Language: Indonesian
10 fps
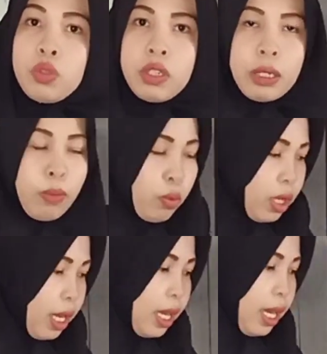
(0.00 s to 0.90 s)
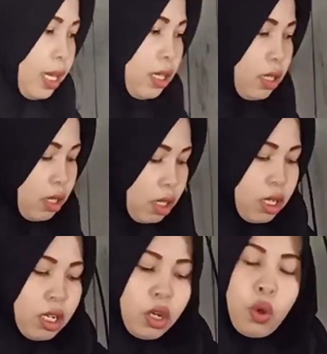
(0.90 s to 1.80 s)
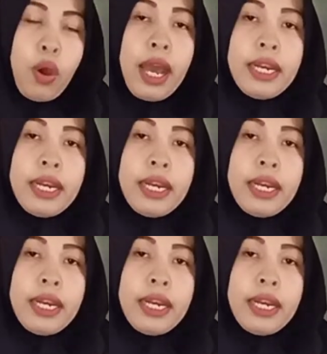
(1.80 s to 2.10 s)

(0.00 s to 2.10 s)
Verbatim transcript: uzon sama guna ya kok